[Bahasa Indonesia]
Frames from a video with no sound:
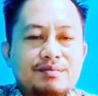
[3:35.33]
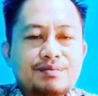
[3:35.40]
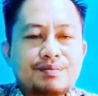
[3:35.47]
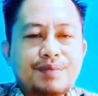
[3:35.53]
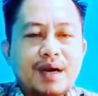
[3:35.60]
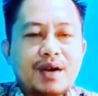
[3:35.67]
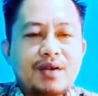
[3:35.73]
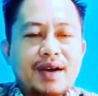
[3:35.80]

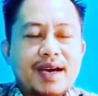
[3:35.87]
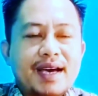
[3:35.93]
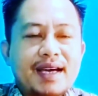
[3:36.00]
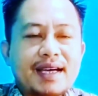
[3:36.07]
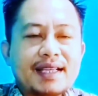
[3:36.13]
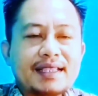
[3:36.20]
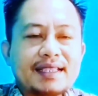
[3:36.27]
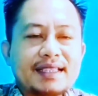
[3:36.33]
bahwa
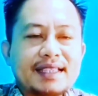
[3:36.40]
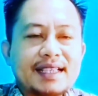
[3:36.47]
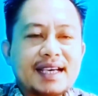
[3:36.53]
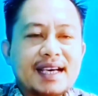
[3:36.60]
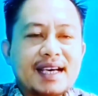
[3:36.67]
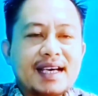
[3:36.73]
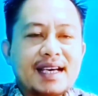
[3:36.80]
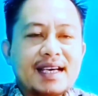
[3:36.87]
angka
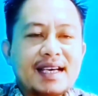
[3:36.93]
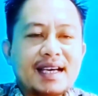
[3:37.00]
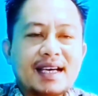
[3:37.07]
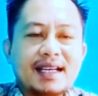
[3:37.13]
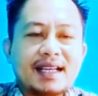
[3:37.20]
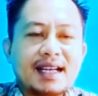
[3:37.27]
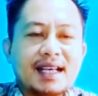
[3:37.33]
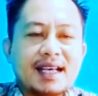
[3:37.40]
tiga
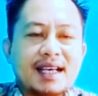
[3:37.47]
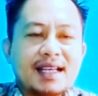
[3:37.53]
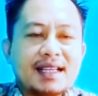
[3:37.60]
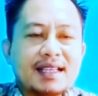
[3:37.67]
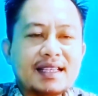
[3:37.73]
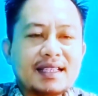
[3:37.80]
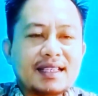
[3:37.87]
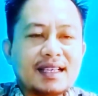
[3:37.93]

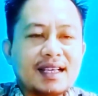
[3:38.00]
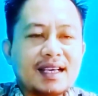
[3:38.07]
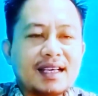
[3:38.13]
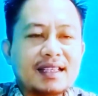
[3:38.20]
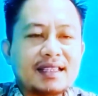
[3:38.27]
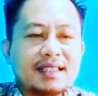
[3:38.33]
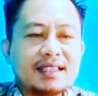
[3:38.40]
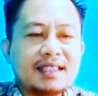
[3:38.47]
adalah
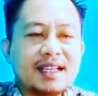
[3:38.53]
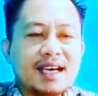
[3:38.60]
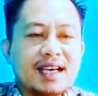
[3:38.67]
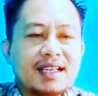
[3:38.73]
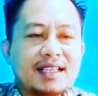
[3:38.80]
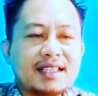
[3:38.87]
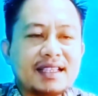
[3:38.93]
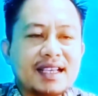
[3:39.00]

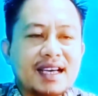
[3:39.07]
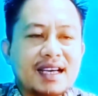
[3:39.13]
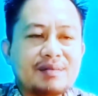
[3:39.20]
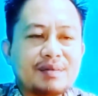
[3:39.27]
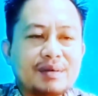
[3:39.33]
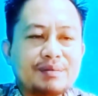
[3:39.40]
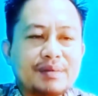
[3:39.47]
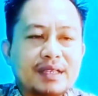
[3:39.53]
kelahiran
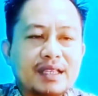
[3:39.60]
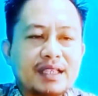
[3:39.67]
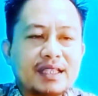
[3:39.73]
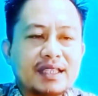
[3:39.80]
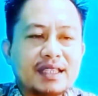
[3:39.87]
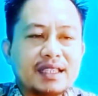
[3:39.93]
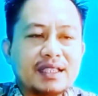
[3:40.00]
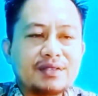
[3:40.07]
yang
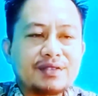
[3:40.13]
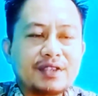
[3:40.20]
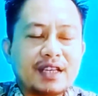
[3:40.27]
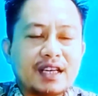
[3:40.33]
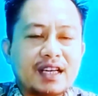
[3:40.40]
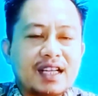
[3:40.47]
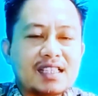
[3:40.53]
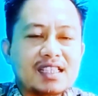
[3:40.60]
memiliki
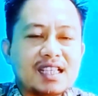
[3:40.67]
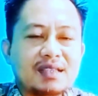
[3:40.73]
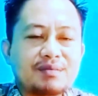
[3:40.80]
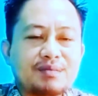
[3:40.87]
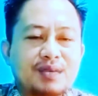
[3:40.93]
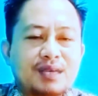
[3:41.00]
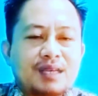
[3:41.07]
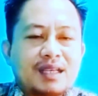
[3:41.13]

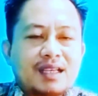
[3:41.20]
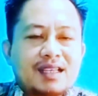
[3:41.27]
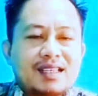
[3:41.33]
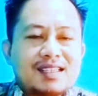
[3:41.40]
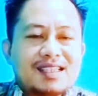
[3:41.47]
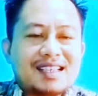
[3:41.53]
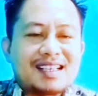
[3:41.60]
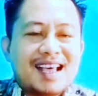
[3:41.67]
firasat bumi.
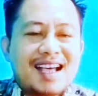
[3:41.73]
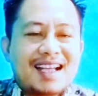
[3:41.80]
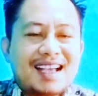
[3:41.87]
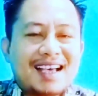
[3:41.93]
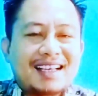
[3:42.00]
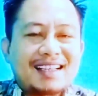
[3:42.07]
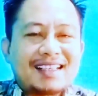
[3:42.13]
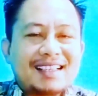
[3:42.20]

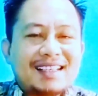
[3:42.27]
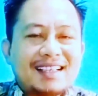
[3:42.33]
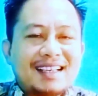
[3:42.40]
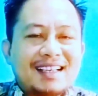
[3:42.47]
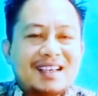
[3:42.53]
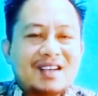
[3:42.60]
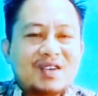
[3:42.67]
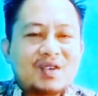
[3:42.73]
Sedangkan
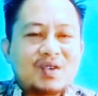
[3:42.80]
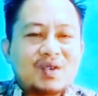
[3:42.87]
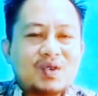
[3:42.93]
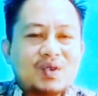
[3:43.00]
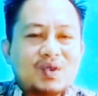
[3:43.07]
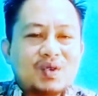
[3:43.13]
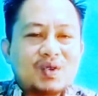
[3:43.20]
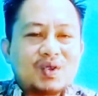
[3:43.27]

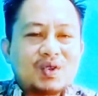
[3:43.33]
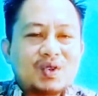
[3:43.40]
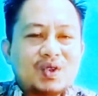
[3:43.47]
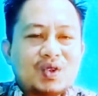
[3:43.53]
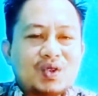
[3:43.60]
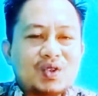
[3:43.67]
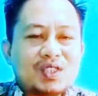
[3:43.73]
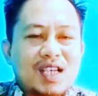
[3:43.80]

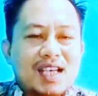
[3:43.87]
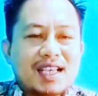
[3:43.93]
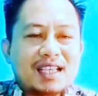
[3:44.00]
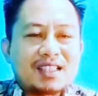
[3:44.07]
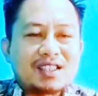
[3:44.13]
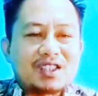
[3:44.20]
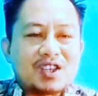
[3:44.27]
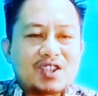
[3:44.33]
untuk usaha
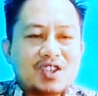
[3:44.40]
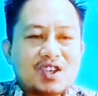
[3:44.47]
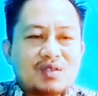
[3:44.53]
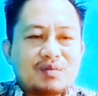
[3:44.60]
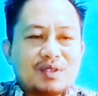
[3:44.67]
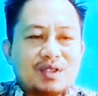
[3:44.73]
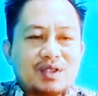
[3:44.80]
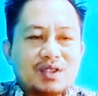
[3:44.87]
yang
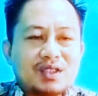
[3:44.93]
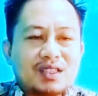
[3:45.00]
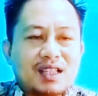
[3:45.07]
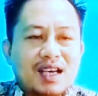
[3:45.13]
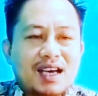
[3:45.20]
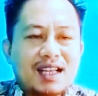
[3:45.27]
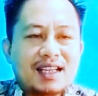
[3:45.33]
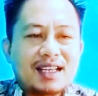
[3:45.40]
cocok menurut
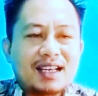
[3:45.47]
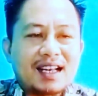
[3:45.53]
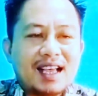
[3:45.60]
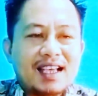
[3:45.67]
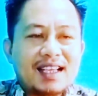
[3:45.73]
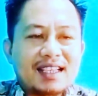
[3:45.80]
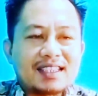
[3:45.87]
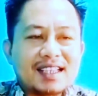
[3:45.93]
hari
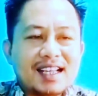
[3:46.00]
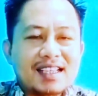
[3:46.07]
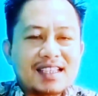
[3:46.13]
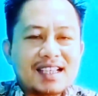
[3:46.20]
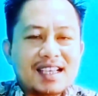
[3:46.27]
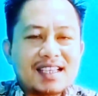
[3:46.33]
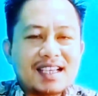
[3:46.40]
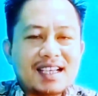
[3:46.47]
lahir
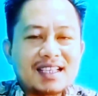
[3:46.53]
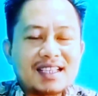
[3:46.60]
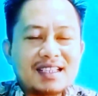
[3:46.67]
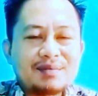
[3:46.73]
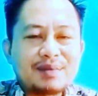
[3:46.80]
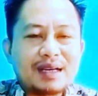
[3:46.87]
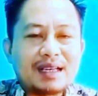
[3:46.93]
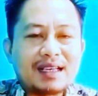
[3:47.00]
Selasa,
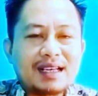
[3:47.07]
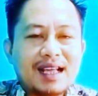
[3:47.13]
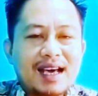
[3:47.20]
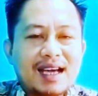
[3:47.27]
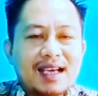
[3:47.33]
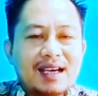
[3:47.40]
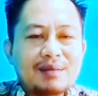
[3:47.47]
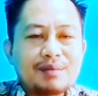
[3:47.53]
yakni
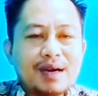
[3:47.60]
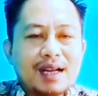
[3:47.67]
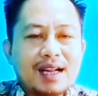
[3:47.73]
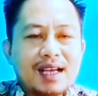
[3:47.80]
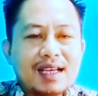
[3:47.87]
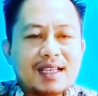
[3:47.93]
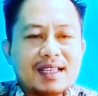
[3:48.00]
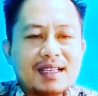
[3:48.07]
berdagang
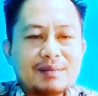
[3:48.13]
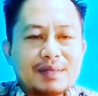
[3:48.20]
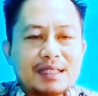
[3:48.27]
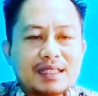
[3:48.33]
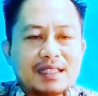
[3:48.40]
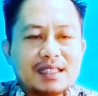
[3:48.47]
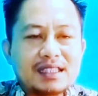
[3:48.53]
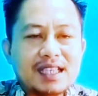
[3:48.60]
barang yang
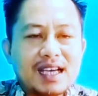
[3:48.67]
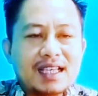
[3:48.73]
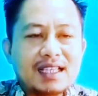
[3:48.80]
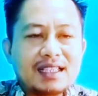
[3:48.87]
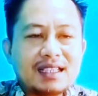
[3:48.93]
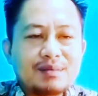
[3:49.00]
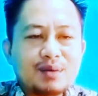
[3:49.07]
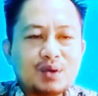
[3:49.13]

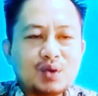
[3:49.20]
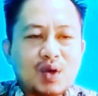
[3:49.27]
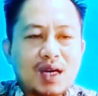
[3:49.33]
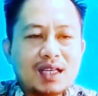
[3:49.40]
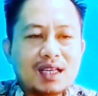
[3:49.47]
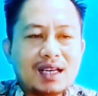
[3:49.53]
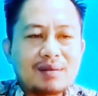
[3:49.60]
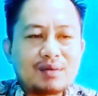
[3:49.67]
menjadi
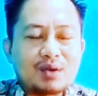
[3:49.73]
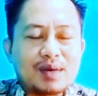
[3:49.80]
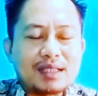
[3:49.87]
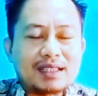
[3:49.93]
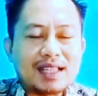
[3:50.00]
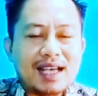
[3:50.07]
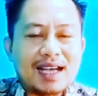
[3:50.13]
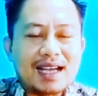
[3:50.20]
kebutuhan dalam
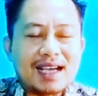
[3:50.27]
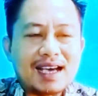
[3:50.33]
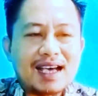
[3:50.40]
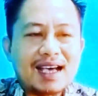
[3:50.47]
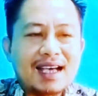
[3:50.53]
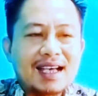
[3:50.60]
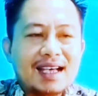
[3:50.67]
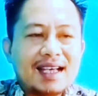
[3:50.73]
rumah tangga